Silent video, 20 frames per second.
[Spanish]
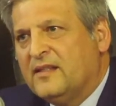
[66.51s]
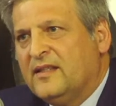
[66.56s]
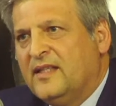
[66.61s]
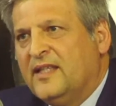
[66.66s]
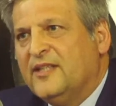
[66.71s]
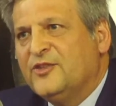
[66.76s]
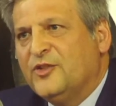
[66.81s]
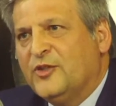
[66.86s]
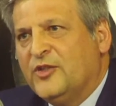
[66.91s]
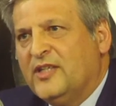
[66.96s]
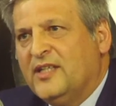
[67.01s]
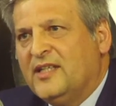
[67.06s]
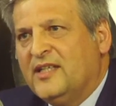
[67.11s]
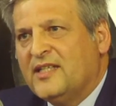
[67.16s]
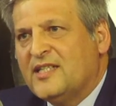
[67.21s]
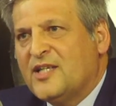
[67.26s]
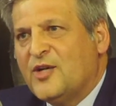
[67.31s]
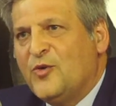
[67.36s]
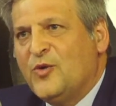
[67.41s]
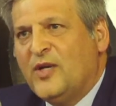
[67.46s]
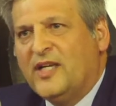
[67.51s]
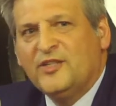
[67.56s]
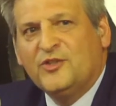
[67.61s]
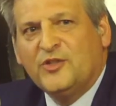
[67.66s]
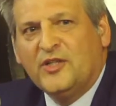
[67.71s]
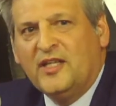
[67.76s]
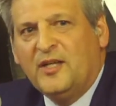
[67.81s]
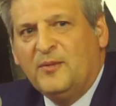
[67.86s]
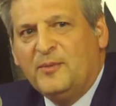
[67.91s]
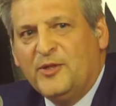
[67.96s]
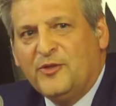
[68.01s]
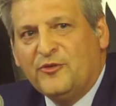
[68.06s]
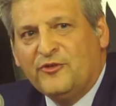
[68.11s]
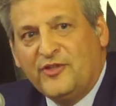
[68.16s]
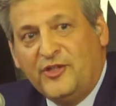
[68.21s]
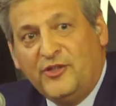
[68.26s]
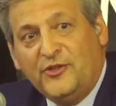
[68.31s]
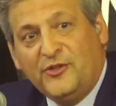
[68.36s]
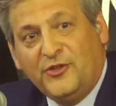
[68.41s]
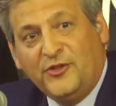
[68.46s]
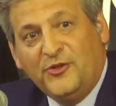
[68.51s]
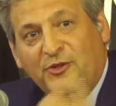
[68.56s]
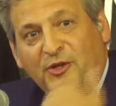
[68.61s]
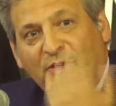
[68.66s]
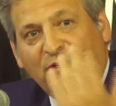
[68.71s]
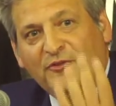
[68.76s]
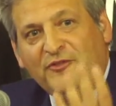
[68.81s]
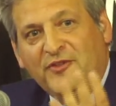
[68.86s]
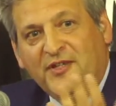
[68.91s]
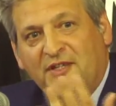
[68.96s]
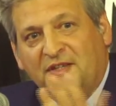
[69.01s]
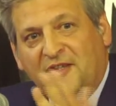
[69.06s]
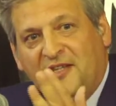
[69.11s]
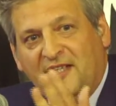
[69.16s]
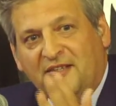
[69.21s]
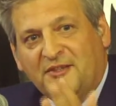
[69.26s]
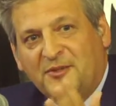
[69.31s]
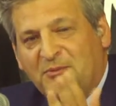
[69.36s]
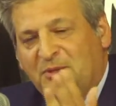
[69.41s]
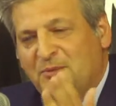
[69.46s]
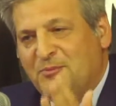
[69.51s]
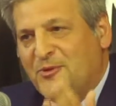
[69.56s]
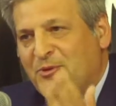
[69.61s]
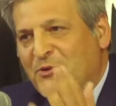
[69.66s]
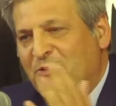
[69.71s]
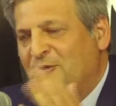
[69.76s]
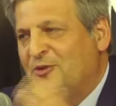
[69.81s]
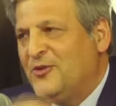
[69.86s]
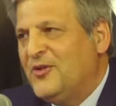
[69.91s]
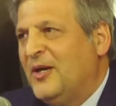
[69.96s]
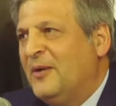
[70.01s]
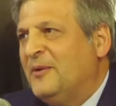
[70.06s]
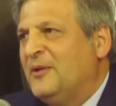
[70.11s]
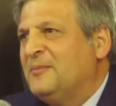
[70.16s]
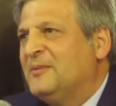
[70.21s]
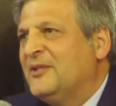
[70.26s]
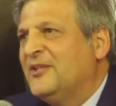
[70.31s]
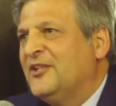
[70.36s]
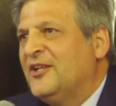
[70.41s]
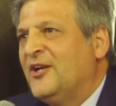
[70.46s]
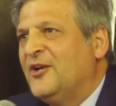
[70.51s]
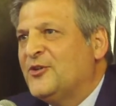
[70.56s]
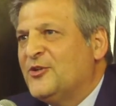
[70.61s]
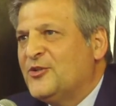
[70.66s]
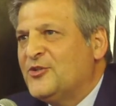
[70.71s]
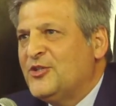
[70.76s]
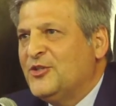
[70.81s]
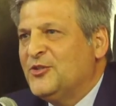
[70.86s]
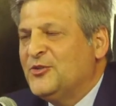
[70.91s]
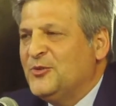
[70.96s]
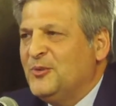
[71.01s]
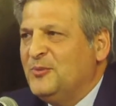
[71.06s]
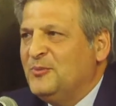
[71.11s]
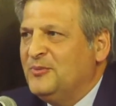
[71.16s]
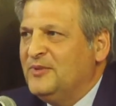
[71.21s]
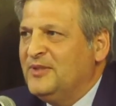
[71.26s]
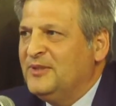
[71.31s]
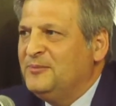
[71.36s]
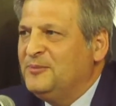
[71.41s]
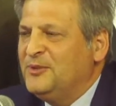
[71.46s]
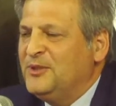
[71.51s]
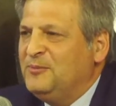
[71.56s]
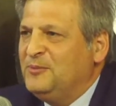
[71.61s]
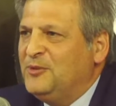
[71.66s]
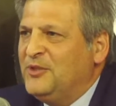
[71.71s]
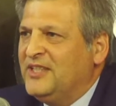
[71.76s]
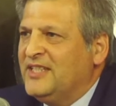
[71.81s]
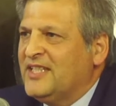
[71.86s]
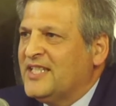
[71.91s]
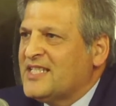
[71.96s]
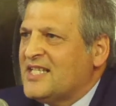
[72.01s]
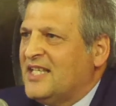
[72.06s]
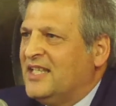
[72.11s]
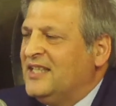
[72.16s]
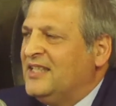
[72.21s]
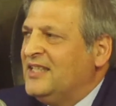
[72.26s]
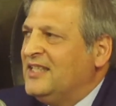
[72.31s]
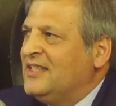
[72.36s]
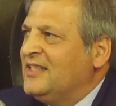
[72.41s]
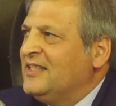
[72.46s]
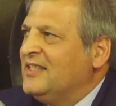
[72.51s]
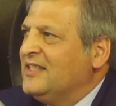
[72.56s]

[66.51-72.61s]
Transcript: la historia, la singular historia del vino fino, que nos dio una conferencia hace muy poco Javier Maldonado Rosso, que estuvo muy, muy interesante.